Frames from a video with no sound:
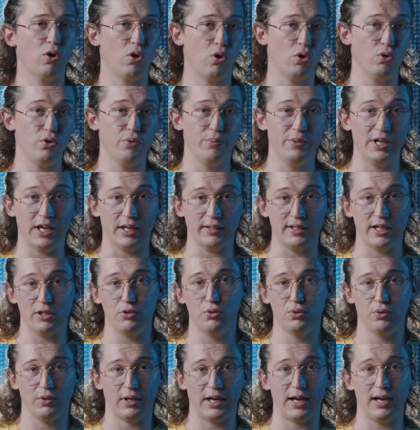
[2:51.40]
en lumière
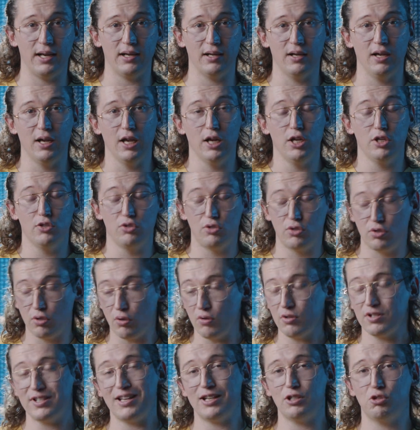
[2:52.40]
naturelle
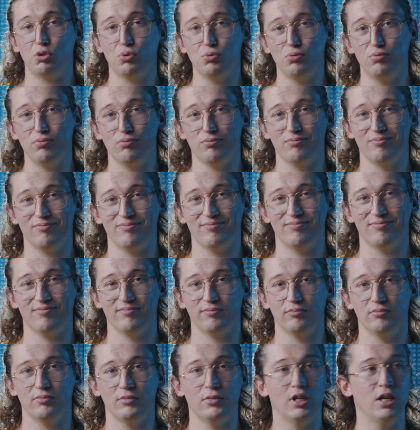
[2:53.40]
sans ajout
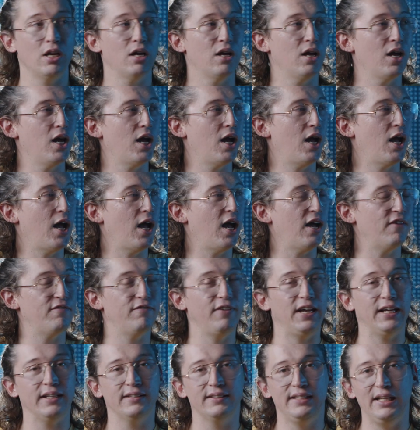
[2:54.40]

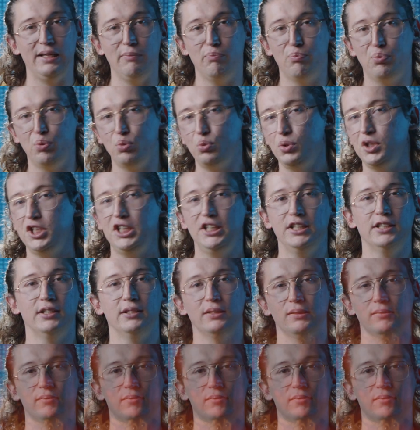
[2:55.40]
avec des bougies.